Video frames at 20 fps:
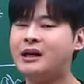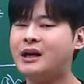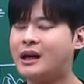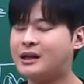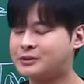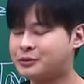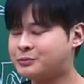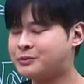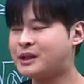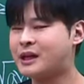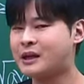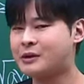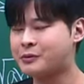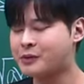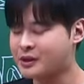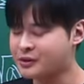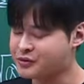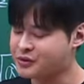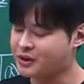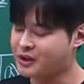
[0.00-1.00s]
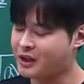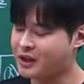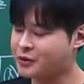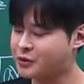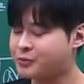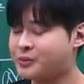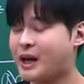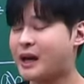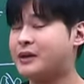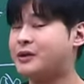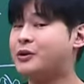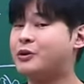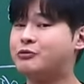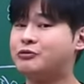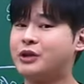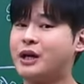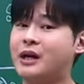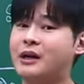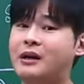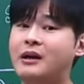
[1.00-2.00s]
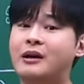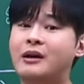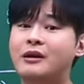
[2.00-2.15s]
아 좀 사용할 수 있는 게 좀 다른 거구나.